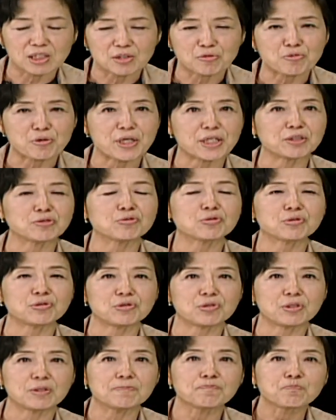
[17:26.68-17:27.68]
意园
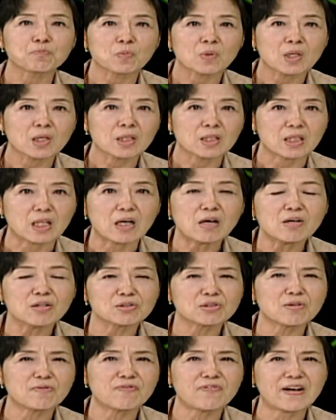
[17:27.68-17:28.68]
区。然后
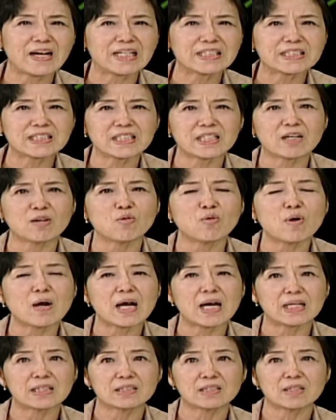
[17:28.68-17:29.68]
就发现
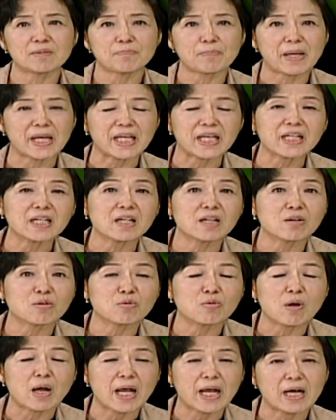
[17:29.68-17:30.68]
哇，这每一个
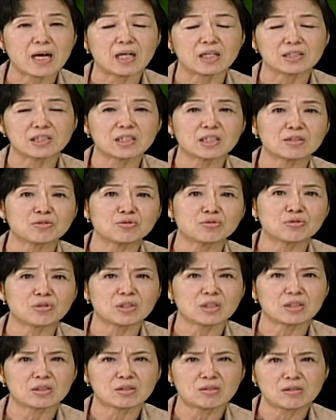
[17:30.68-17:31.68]
馆啊进
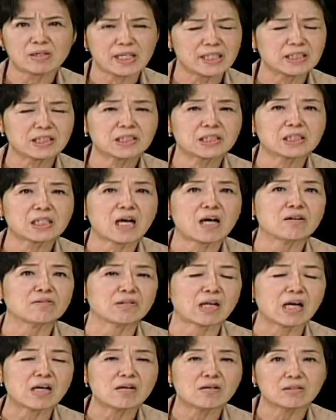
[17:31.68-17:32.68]
去都很小，
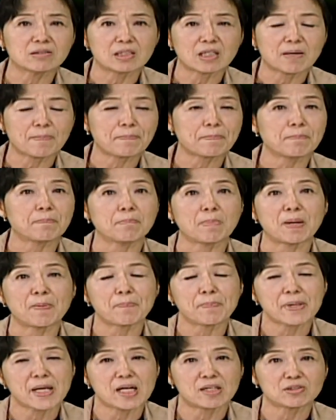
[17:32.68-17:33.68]
然后呢，
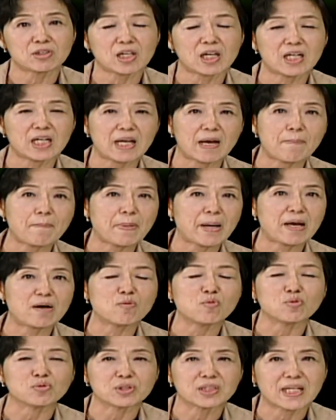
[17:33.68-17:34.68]
门票就要两百
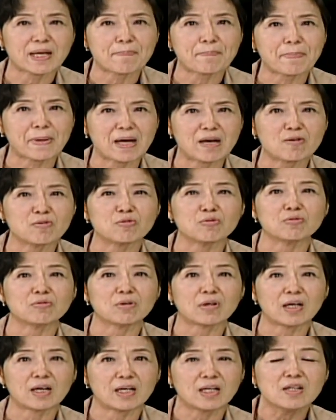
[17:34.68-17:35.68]
五、三百五
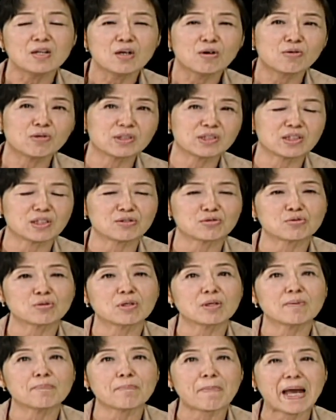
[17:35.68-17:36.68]
啊，或者
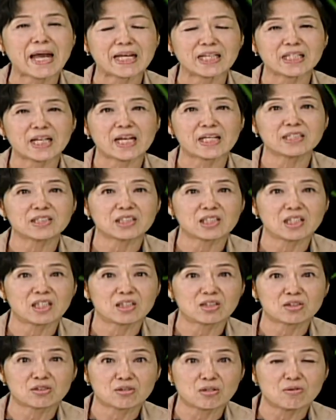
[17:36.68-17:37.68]
说买那
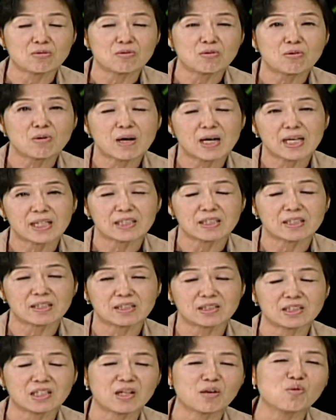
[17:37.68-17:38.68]
些动画的
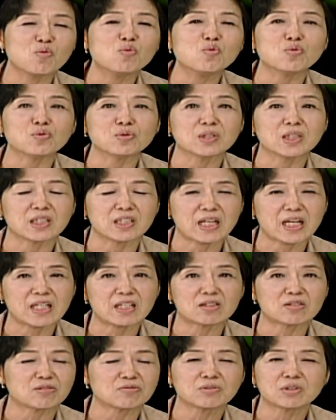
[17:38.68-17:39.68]
人物的那
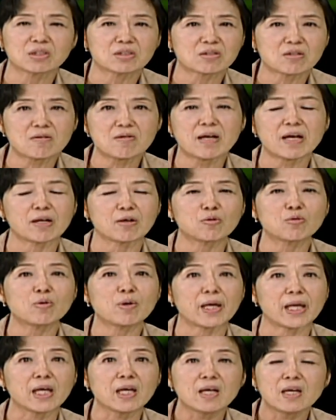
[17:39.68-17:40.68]
些东西都很
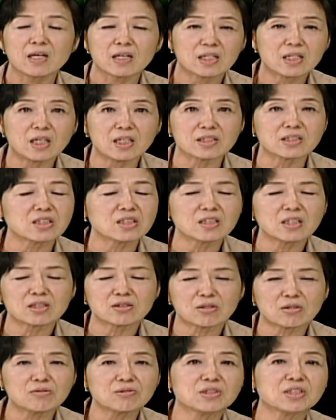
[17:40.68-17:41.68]
贵。可是呢，
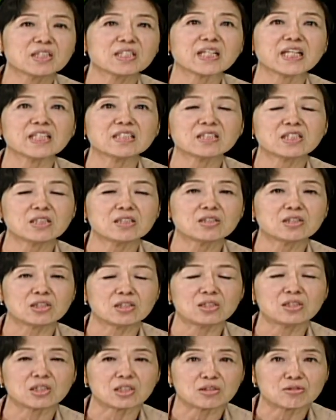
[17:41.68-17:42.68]
都是年轻
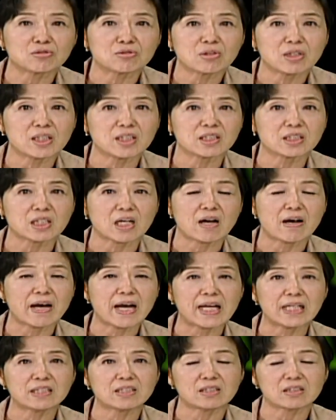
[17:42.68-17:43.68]
十几岁小
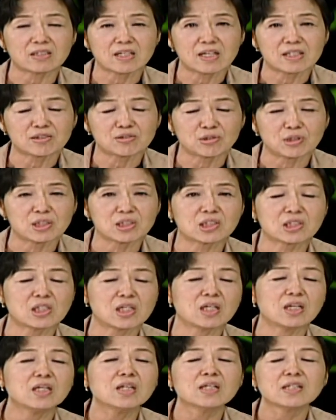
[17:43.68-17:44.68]
孩子、大学
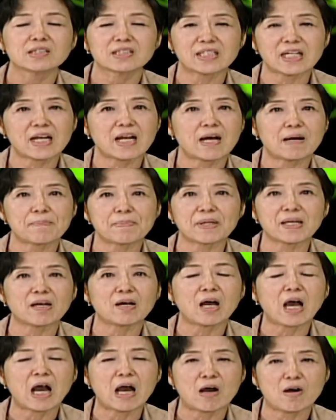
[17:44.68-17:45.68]
生在那边
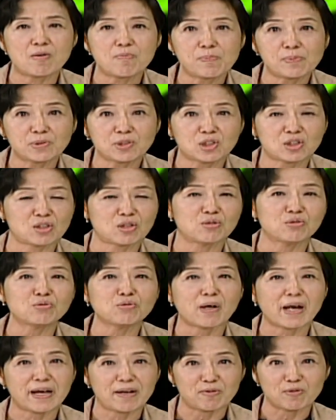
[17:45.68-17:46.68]
毫不手
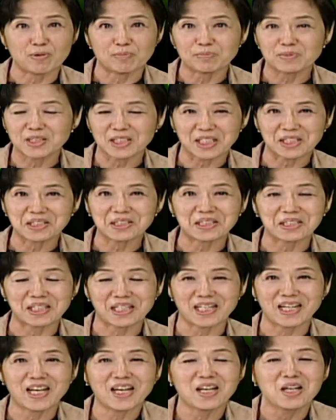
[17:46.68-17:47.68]
软，我们这些